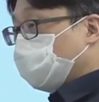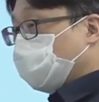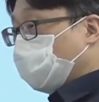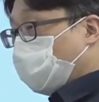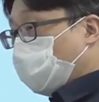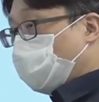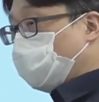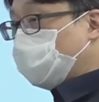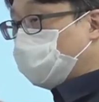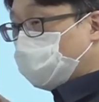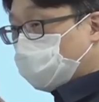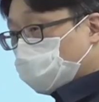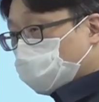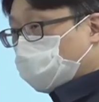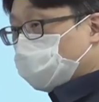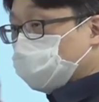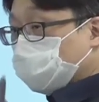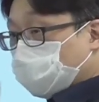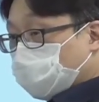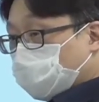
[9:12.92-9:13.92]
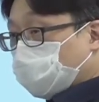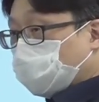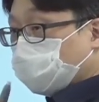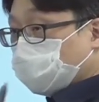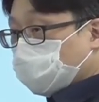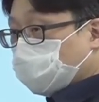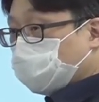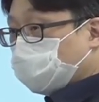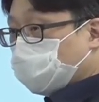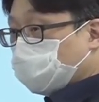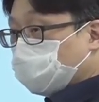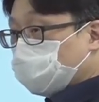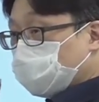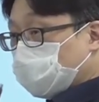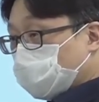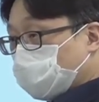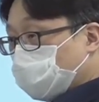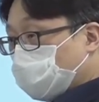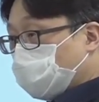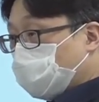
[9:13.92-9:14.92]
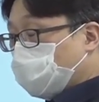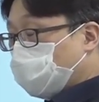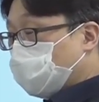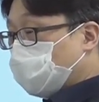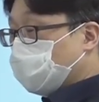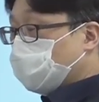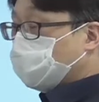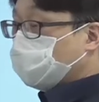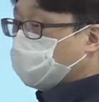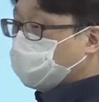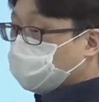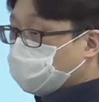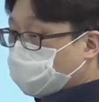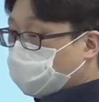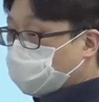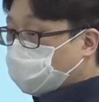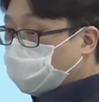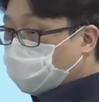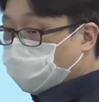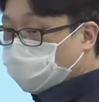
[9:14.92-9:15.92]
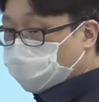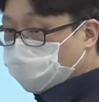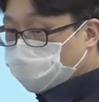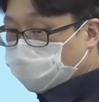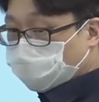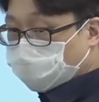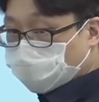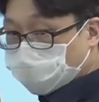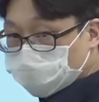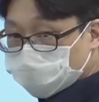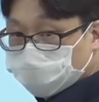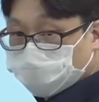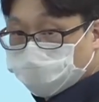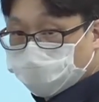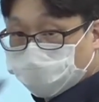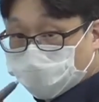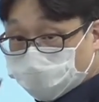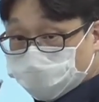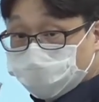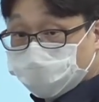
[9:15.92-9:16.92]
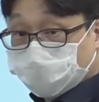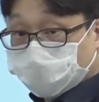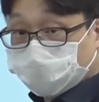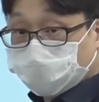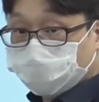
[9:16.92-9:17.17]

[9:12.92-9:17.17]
요걸 이용해서 뭐 하겠다고요? 제로, 100%, 150%를 맞추기